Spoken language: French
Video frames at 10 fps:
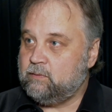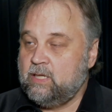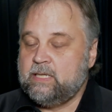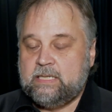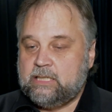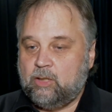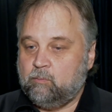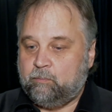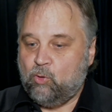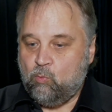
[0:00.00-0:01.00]
Euh,
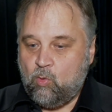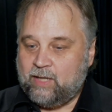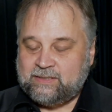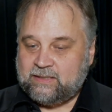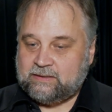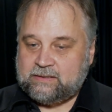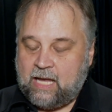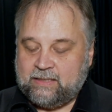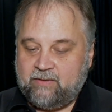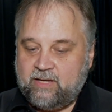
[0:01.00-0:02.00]
pour moi, ça,
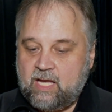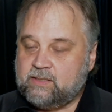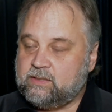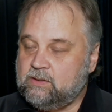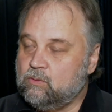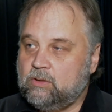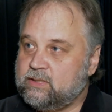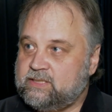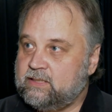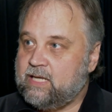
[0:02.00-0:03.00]
travailler en silo, le
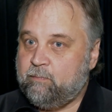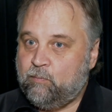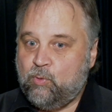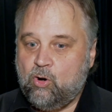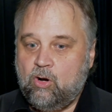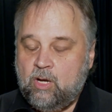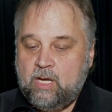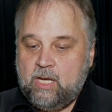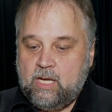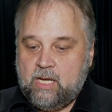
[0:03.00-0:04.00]
site n'est pas
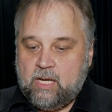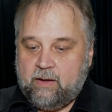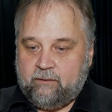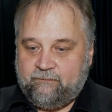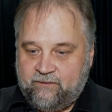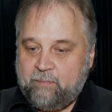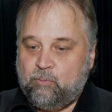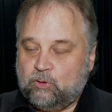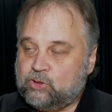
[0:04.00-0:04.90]
fait pour